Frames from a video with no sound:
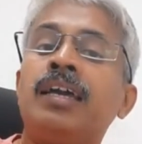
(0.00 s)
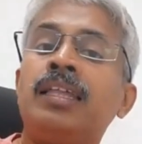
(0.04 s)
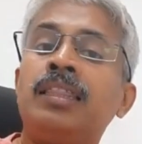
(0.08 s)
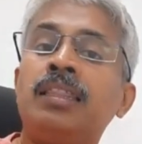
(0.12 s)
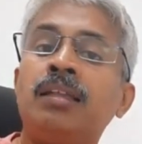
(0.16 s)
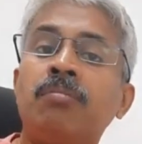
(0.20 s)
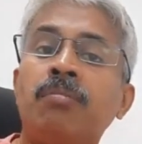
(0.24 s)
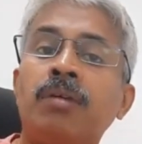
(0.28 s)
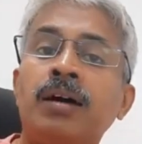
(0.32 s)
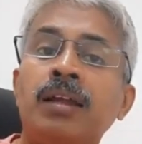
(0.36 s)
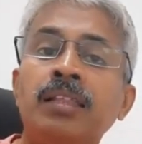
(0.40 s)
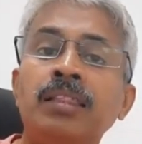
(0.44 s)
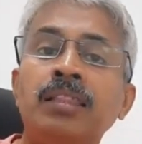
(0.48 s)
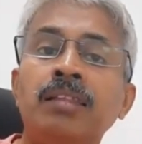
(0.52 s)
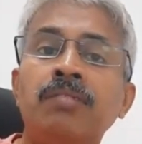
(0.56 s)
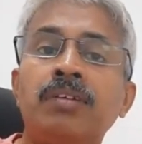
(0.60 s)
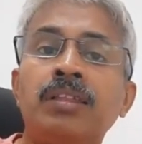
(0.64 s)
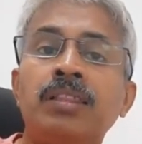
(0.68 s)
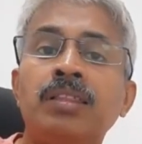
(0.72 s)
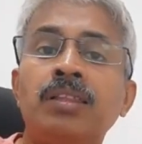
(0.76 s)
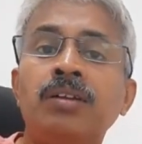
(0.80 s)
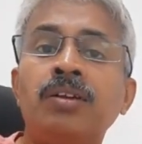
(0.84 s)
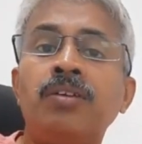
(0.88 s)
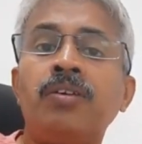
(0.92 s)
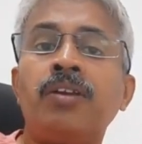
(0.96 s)
இந்த மருந்து
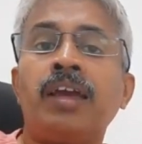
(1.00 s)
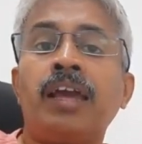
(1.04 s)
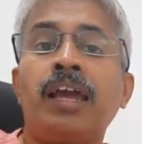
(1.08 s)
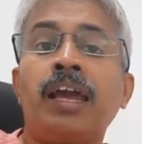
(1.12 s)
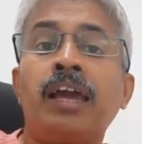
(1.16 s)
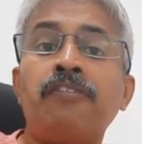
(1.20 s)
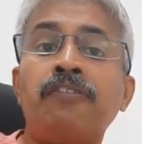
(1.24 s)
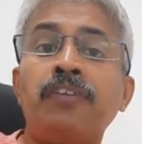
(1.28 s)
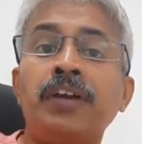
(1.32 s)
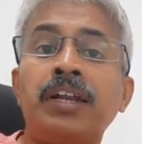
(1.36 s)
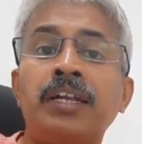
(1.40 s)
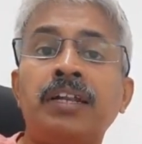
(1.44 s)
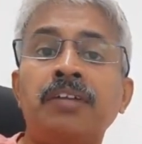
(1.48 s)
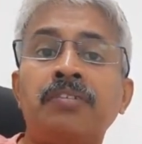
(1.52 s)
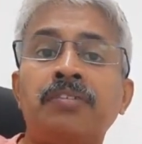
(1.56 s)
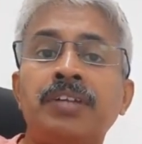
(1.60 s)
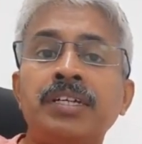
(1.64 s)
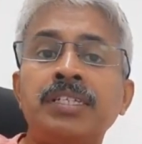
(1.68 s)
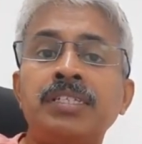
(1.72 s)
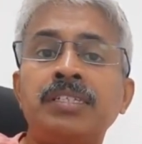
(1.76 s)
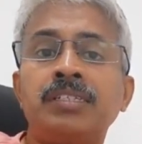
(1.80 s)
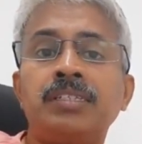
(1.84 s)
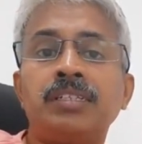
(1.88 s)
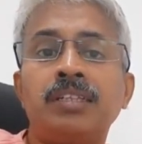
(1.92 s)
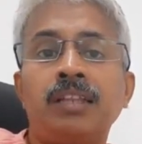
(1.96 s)
வந்து என்னுடைய
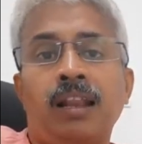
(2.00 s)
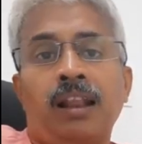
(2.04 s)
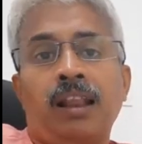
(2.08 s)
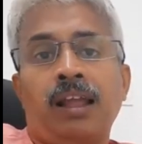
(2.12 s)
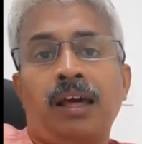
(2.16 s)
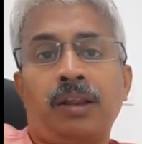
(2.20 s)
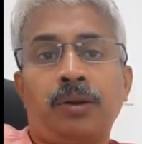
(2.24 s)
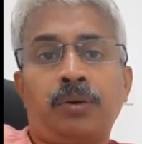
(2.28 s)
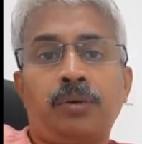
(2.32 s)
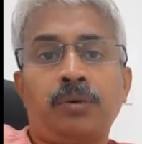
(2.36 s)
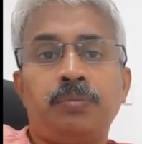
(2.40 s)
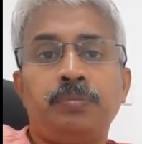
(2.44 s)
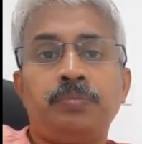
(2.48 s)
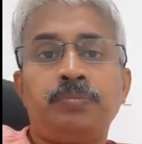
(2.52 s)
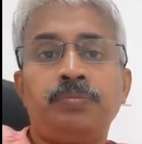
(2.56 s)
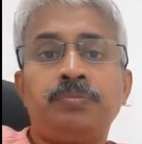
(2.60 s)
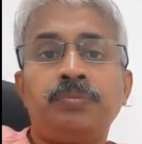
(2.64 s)
எஃபெக்டிவ்னஸ் நல்லாயிருக்கும்